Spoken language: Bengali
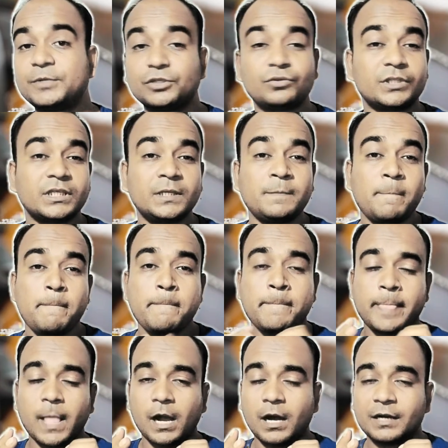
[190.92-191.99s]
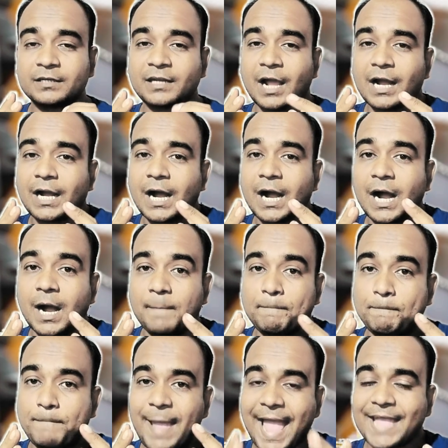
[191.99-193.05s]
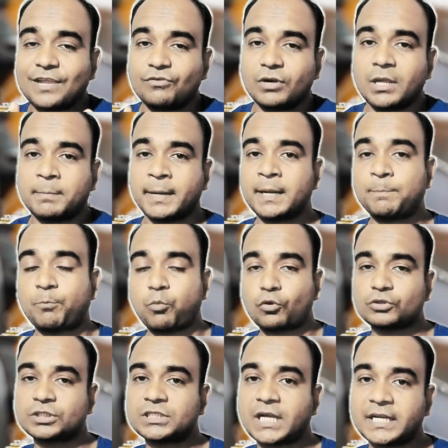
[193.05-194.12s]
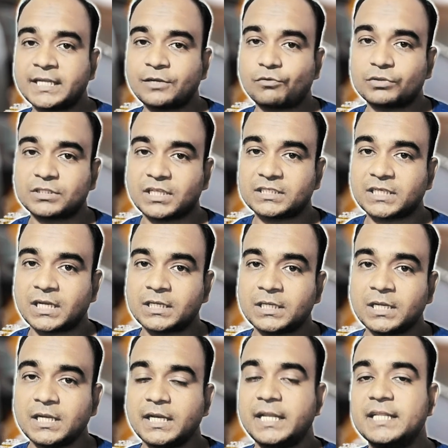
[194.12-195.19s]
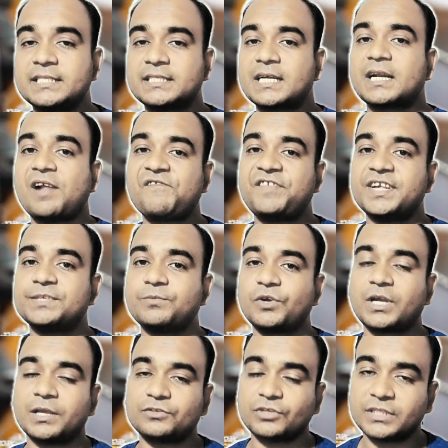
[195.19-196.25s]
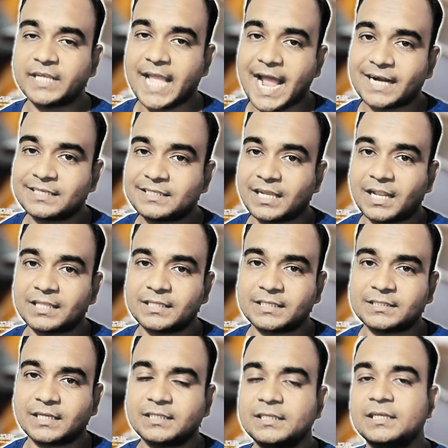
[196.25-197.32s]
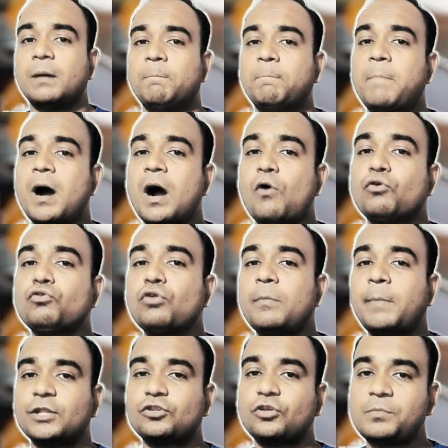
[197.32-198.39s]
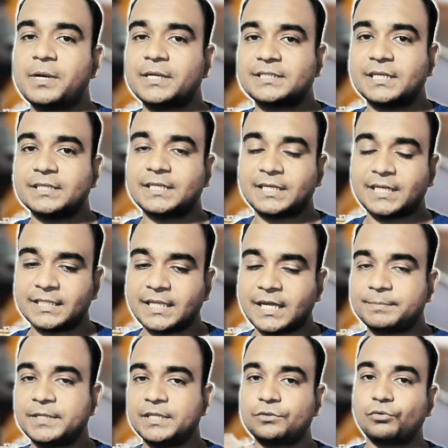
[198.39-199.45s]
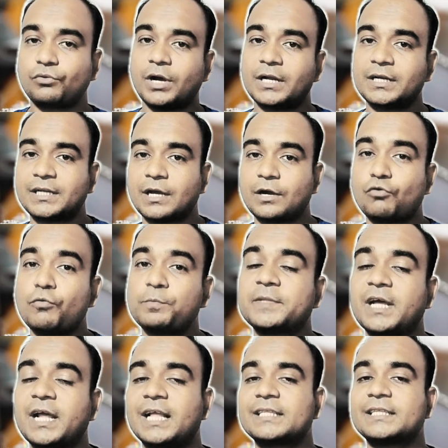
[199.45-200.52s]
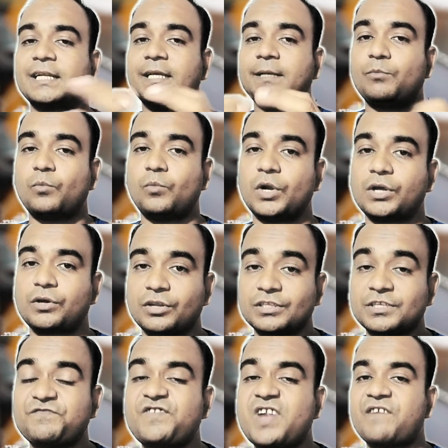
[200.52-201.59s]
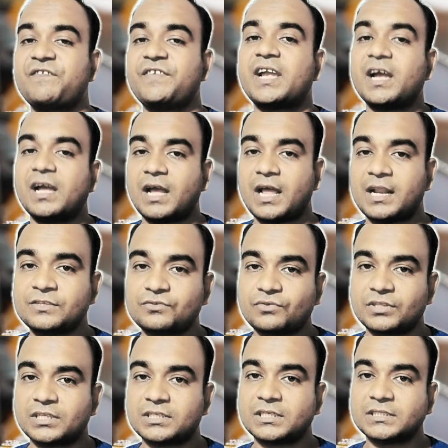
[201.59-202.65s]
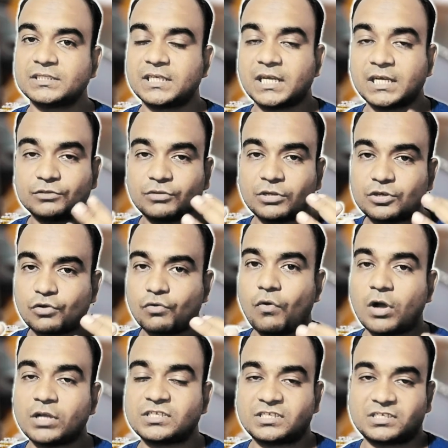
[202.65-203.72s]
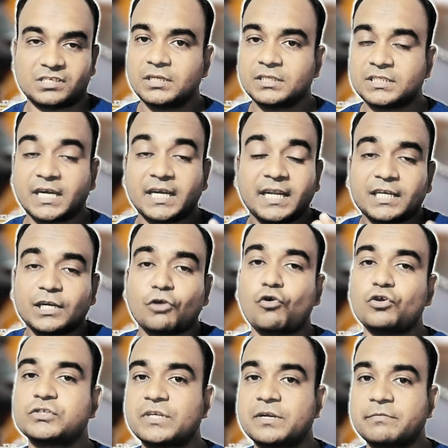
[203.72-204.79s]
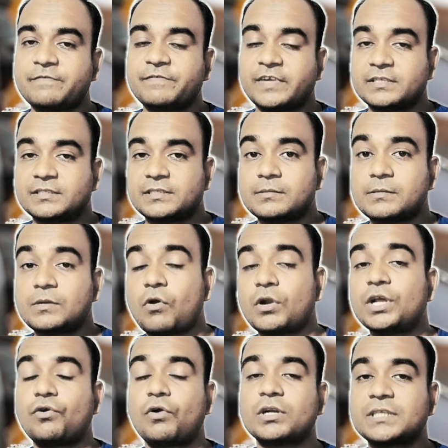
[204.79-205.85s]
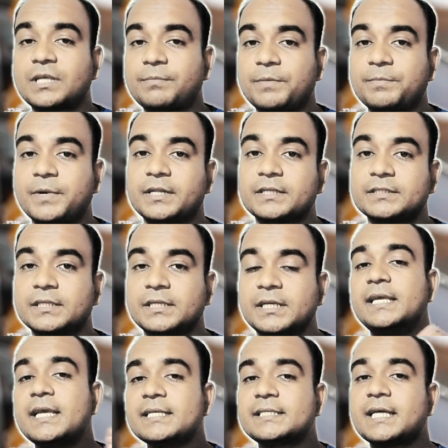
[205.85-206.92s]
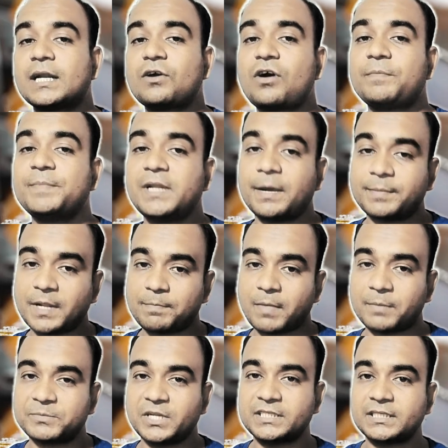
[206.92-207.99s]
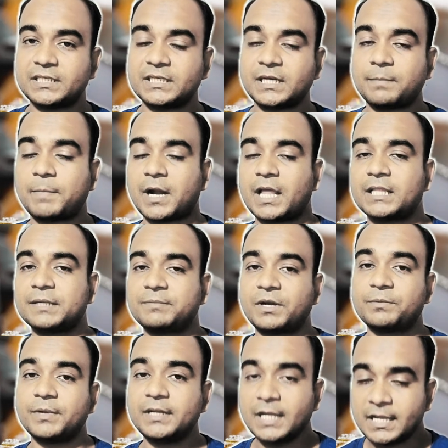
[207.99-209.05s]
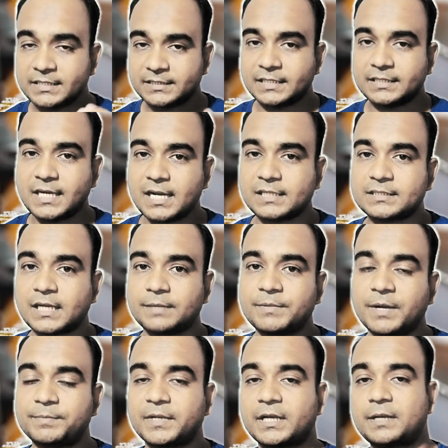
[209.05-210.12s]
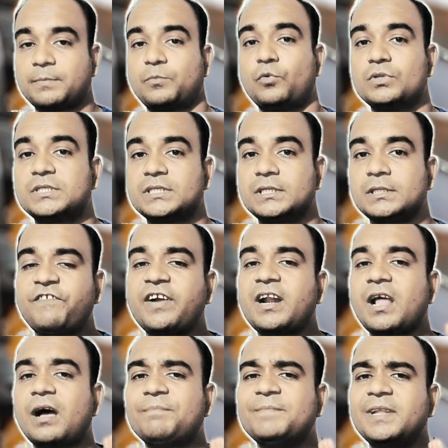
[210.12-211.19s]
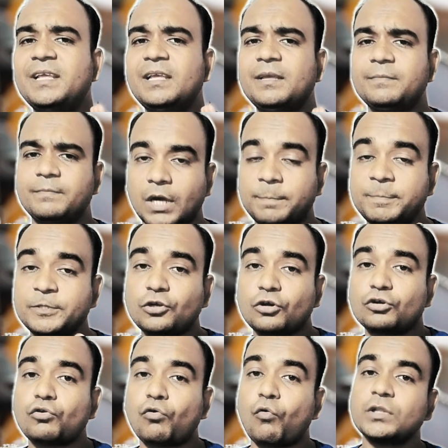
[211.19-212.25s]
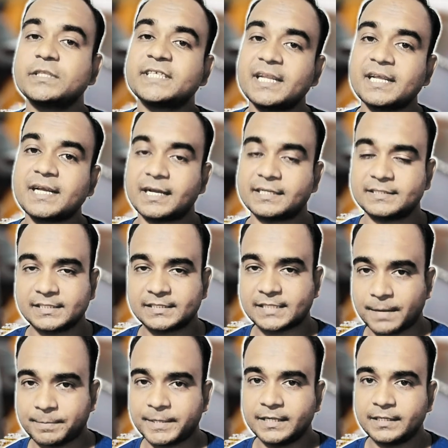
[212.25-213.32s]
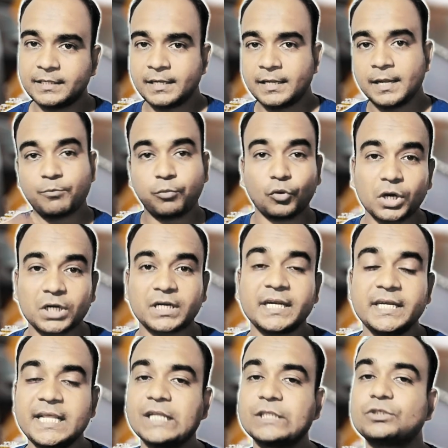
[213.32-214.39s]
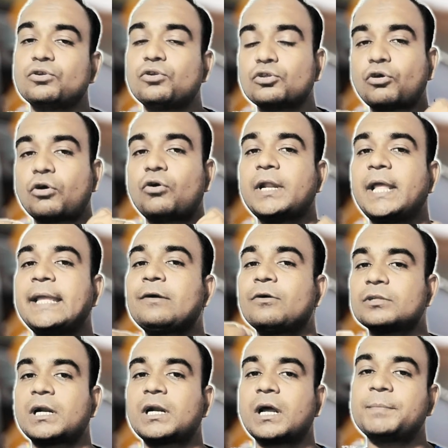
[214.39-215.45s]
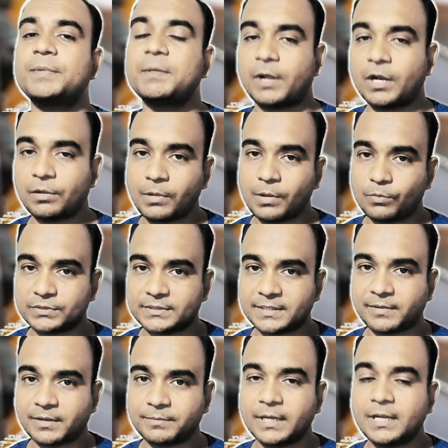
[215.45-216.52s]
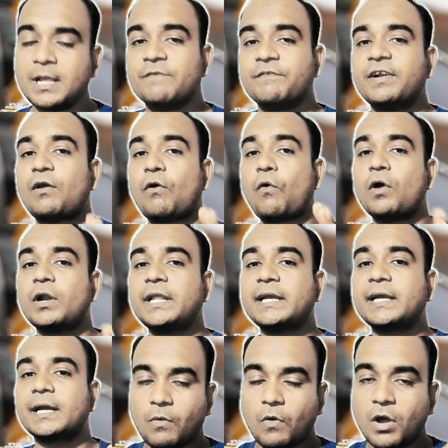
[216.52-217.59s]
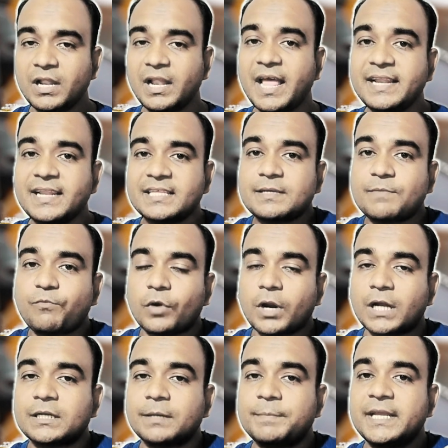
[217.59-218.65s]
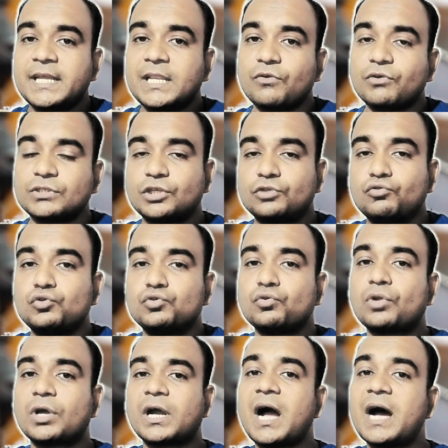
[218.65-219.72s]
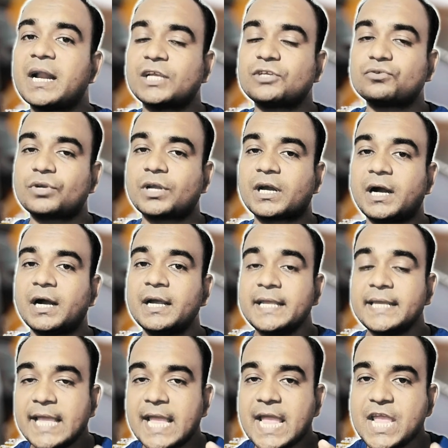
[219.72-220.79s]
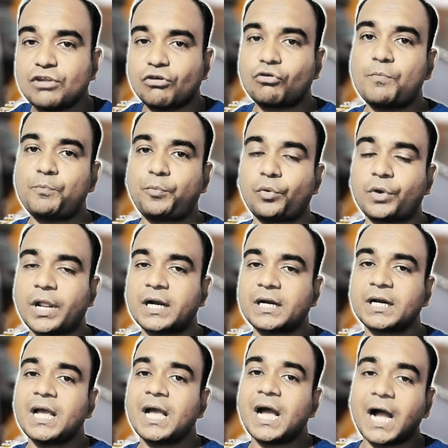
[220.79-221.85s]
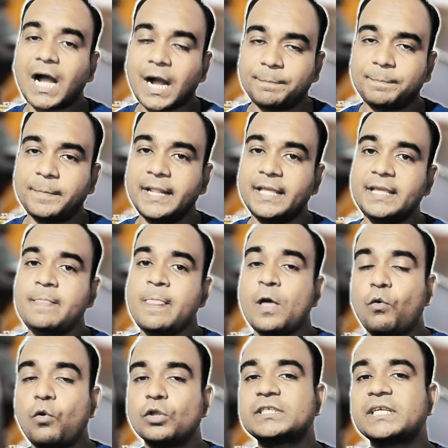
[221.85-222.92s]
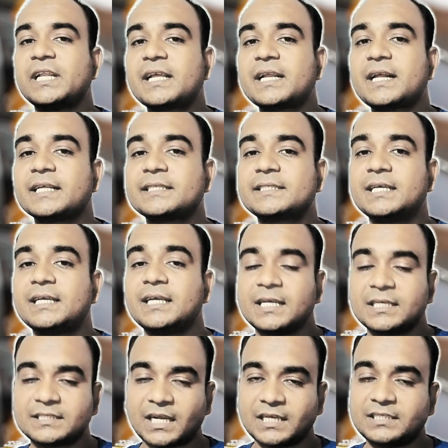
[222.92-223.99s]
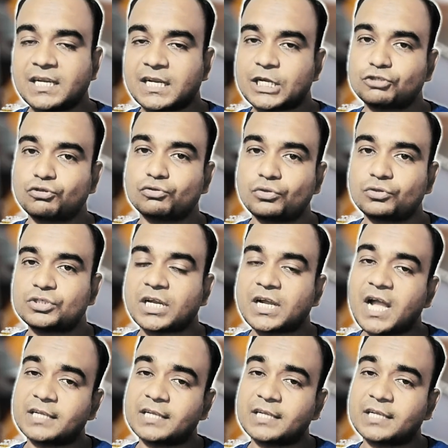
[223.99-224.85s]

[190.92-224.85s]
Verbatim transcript: আপনি যদি টাকা ব্যয় করে মানে পোস্টারিং করতে চান ইনস্টাগ্রাম ফেসবুকে যদি অ্যাড চালাতে চান বা অন্য মাধ্যম আছে যেটা দিয়ে আপনি দোকানটা খুব তাড়াতাড়ি মনে করেন যে ট্রাফিক অ্যারেঞ্জ করতে চান সেটা কিন্তু একটু কস্ট সেখানে একটা কস্টের ব্যাপার আছে মানে অনেক খরচার ব্যাপার আছে এছাড়াও আপনি আপনার পাবলিসিটিটা বাড়াতে পারবেন যে যে টেক্সটা আমি আপনাকে বলছি আপনি আপনি যখন হোলসেলের কাছে যাবেন প্রোডাক্টটা নেওয়ার জন্য তখন এই কথাটা আপনি ভালোভাবে বুঝতে পারবেন কারণ অনেক অনলাইনে যে প্রোডাক্টটা বিক্রি হচ্ছে দুইশো টাকা আড়াইশো টাকা এই রকম প্রোডাক্ট আপনি হোলসেলের কাছে ষাট টাকা সত্তর টাকা